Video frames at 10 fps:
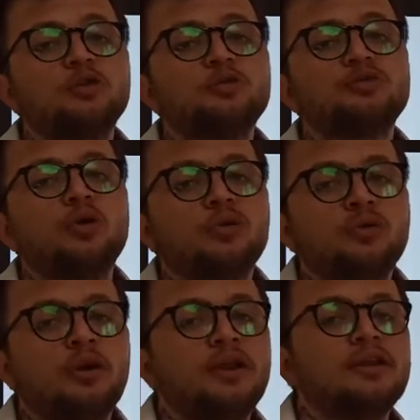nüfus yoğunluğu
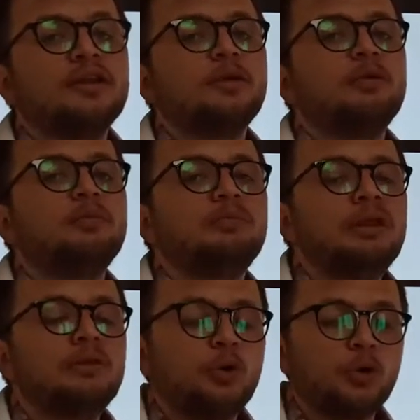ile ilgili de bir,
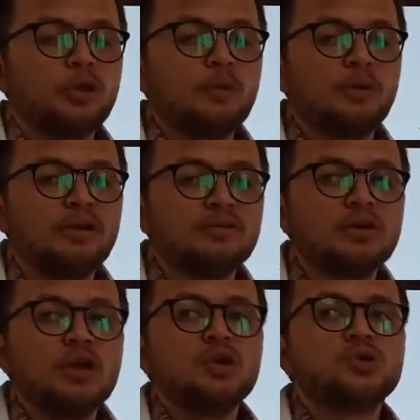bir yorum yapamayız.
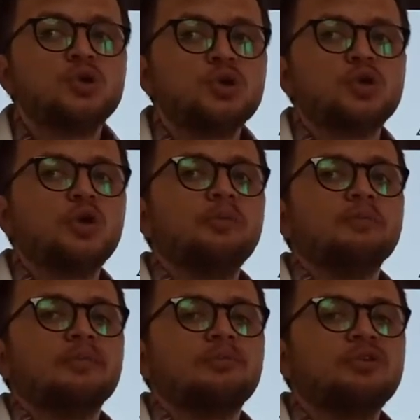Çünkü
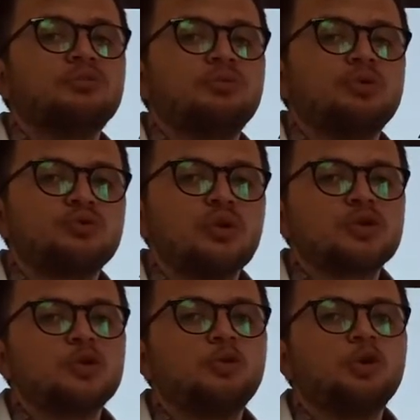biz yüz
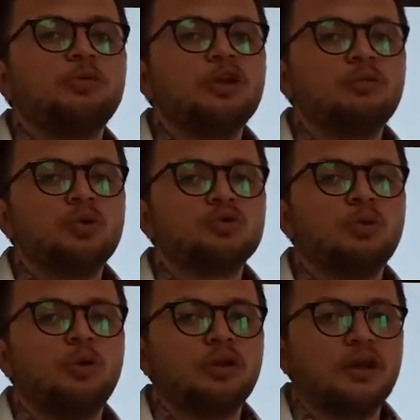ölçümünü bilmiyoruz
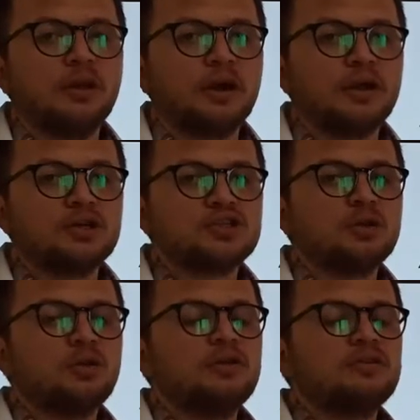o bölgenin
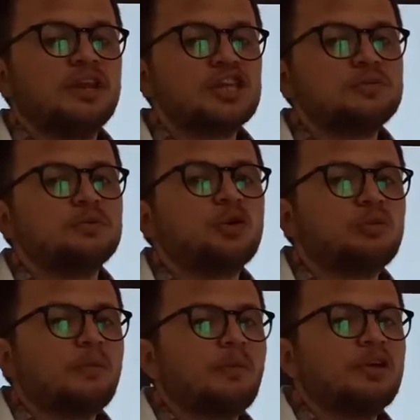arkadaşlar. Dolayısıyla hiçbir yorum
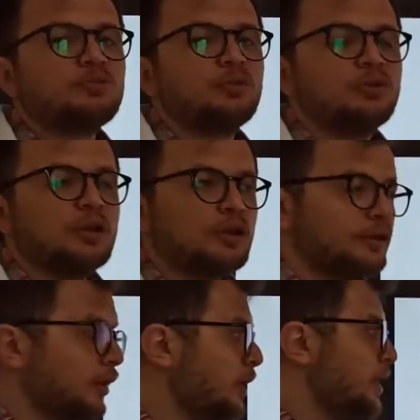yapamayız bununla
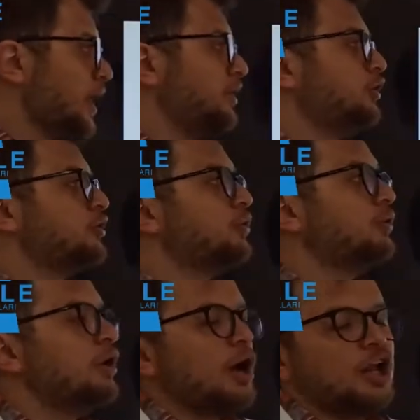ilgili de. Yani
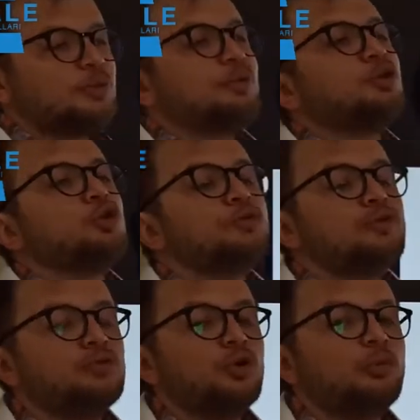iki aritmetik
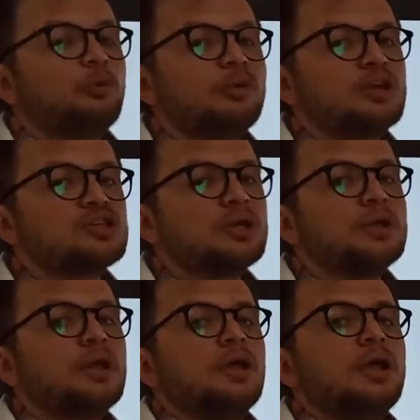nüfus yoğunluğu bulmak için
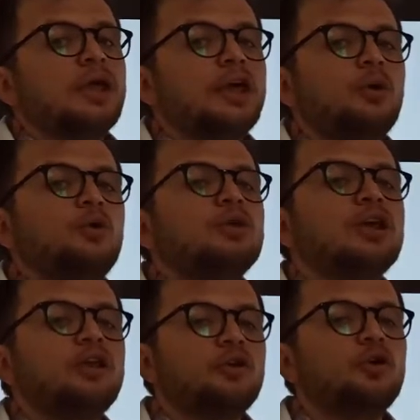e,
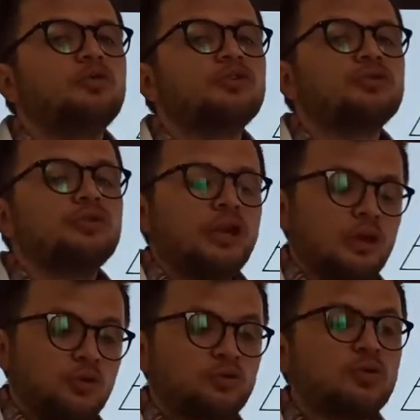ülkelerin nüfusu
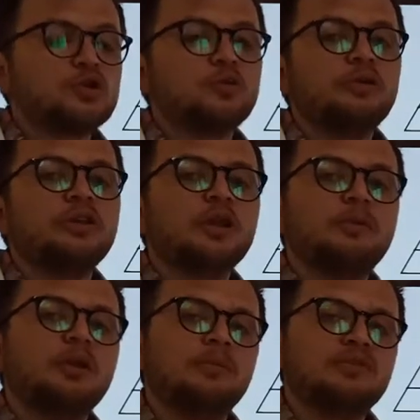yani yüz ölçümünün de
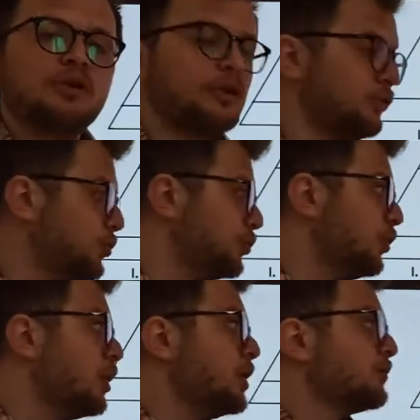bilinmesi
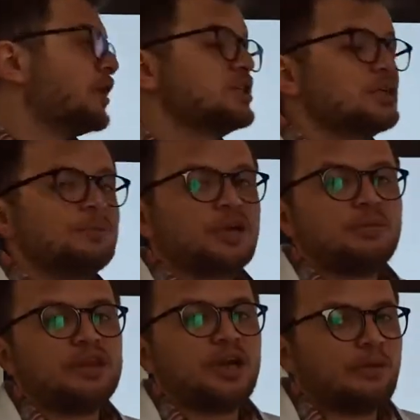gerekiyordu. Sadece
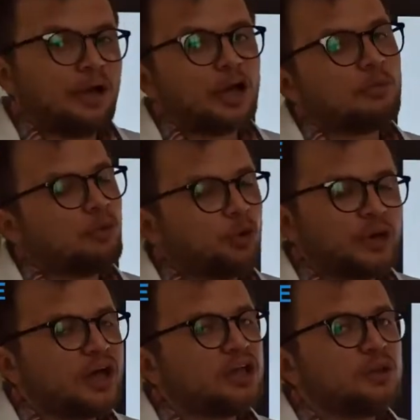piramitlere bakarak bu
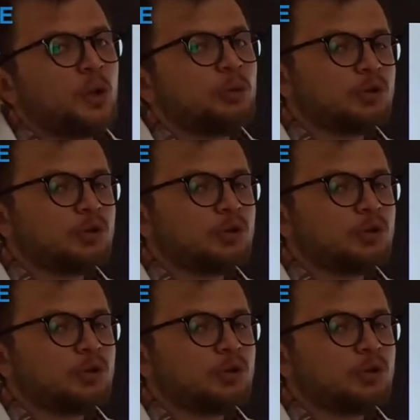konu hakkında yorum